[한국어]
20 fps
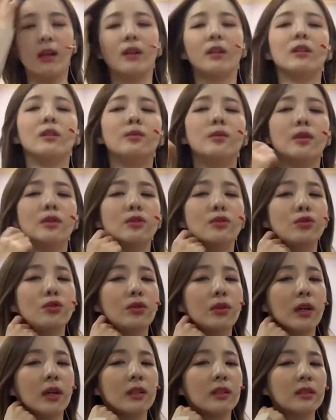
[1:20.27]
아 이번
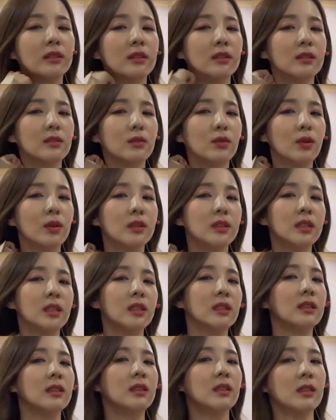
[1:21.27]
6화는
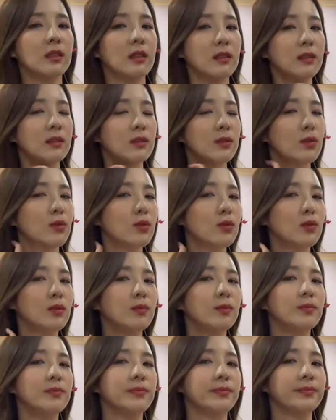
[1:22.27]
굉장히
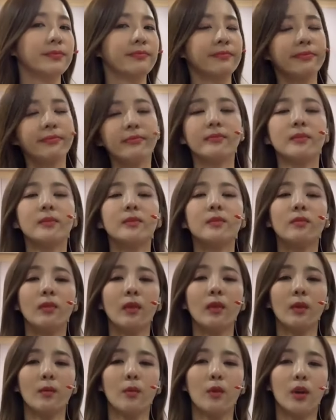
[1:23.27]
조금
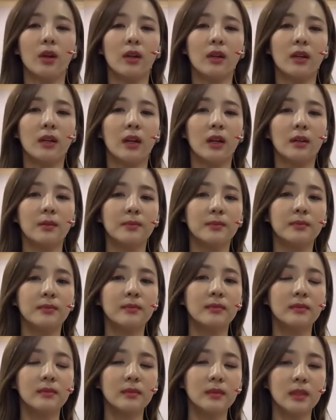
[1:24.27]
뭐랄까
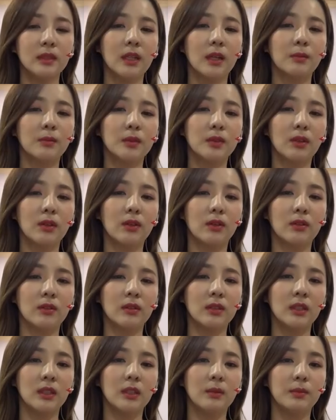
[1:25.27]

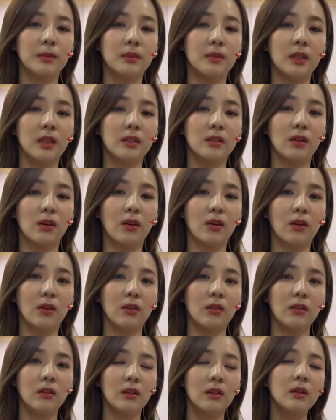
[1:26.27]
감정이입을
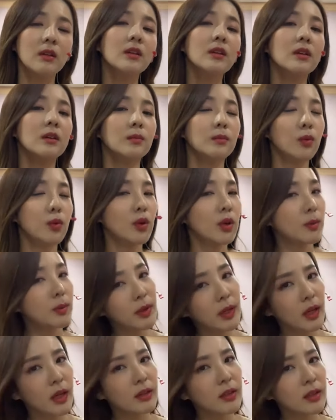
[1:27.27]
해서
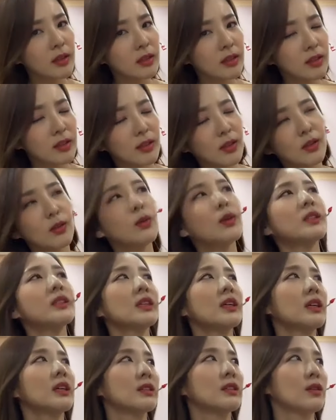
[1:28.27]
몰입을 해야 되는 그런
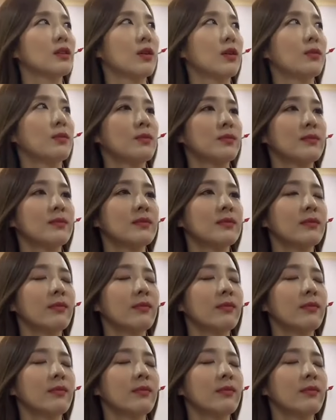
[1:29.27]
회차라서